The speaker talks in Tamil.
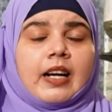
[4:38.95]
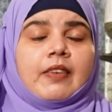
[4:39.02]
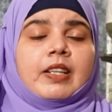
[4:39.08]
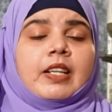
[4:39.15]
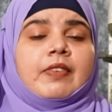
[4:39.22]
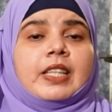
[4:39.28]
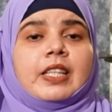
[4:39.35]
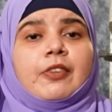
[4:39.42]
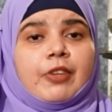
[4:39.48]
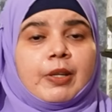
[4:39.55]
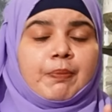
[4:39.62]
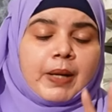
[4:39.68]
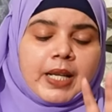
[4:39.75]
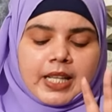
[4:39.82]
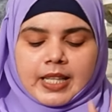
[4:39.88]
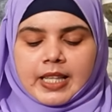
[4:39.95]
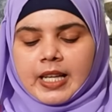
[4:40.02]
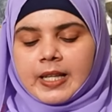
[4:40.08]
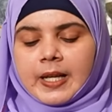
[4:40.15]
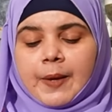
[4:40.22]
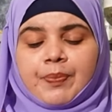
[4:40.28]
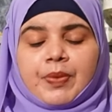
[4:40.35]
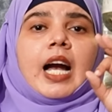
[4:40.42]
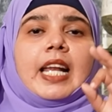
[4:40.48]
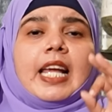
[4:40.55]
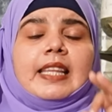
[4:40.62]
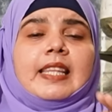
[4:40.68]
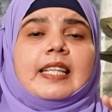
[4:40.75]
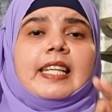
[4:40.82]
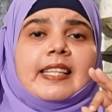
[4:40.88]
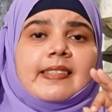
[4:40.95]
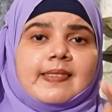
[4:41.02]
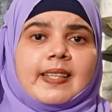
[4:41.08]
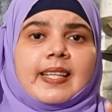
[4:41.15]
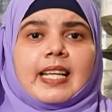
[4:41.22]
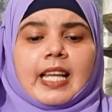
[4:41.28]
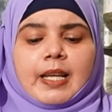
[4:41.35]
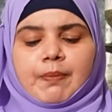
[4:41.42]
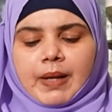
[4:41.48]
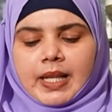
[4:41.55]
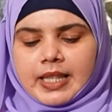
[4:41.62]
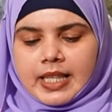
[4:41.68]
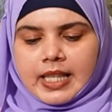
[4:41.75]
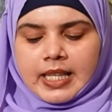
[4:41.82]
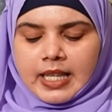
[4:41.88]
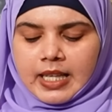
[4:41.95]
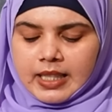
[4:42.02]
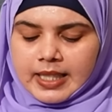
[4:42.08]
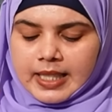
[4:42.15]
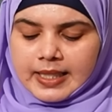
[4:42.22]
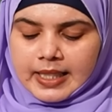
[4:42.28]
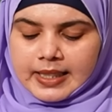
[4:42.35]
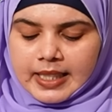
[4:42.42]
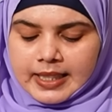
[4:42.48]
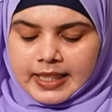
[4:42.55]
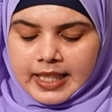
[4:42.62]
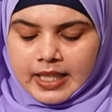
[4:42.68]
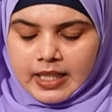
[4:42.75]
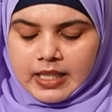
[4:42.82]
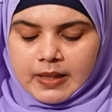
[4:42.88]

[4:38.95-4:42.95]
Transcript: அவங்க வந்து வின் பண்ணியிருந்தாங்க அனைத்து டிஸ்ட்ரிக்ட்லையும் பார்த்தீங்கன்னா கிட்டத்தட்ட